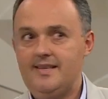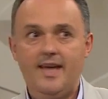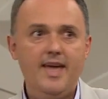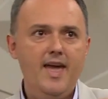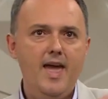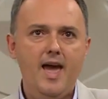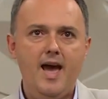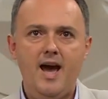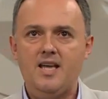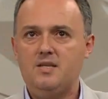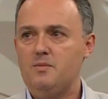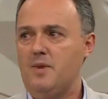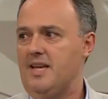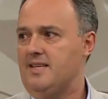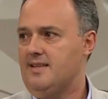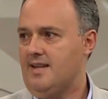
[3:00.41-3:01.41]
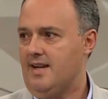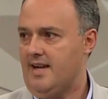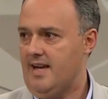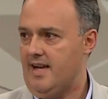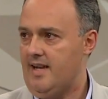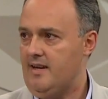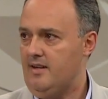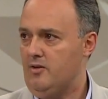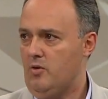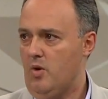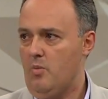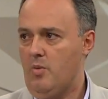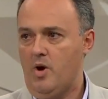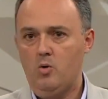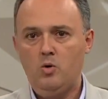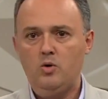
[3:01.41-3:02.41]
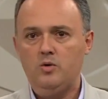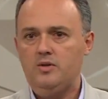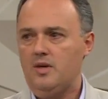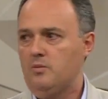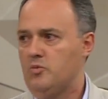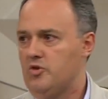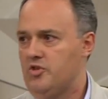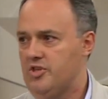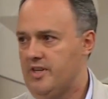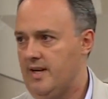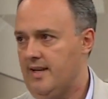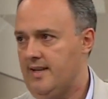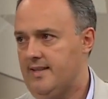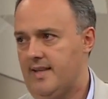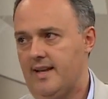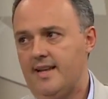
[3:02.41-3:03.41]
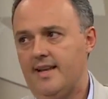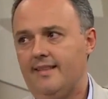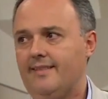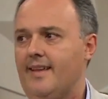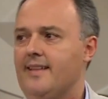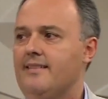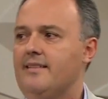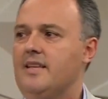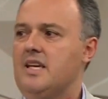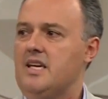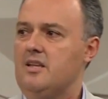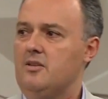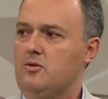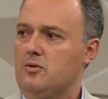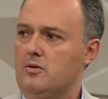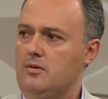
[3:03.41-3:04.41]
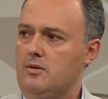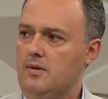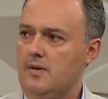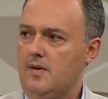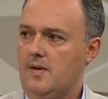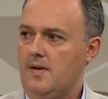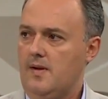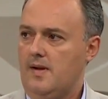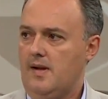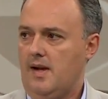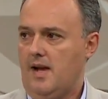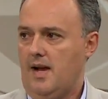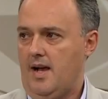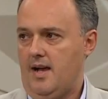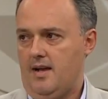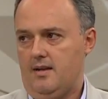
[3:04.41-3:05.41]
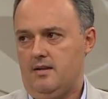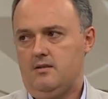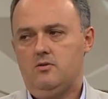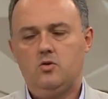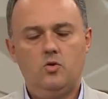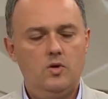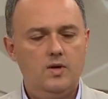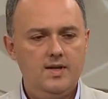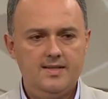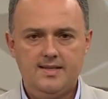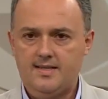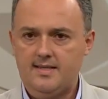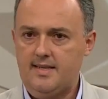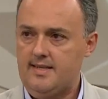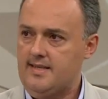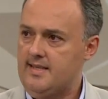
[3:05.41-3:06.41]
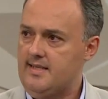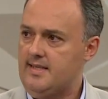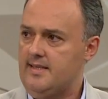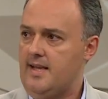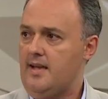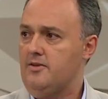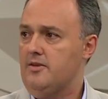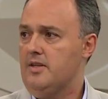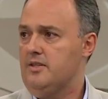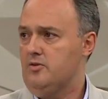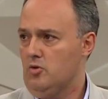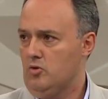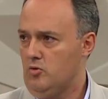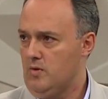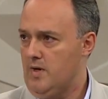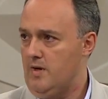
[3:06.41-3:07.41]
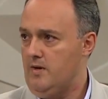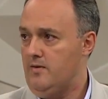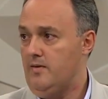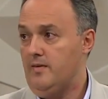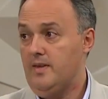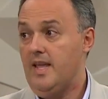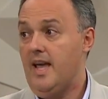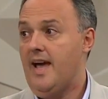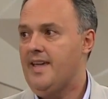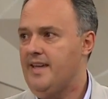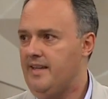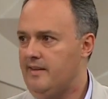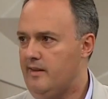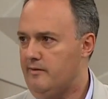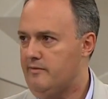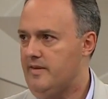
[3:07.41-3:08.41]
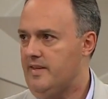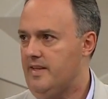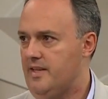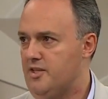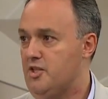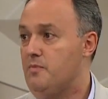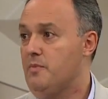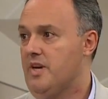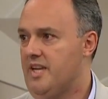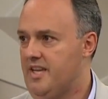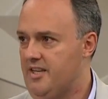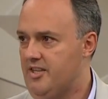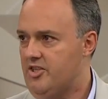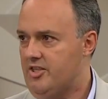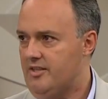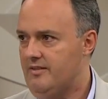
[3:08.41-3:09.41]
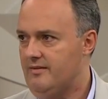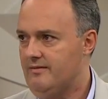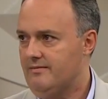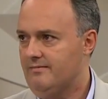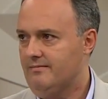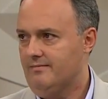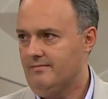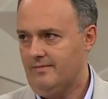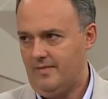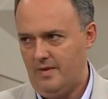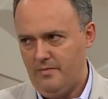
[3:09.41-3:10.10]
100 reais mais cara do hum. que uma outra mochila que estaria atendendo Todas as necessidades Todas dela. as necessidades durante todo o ano e ainda vinha de brinde, hum.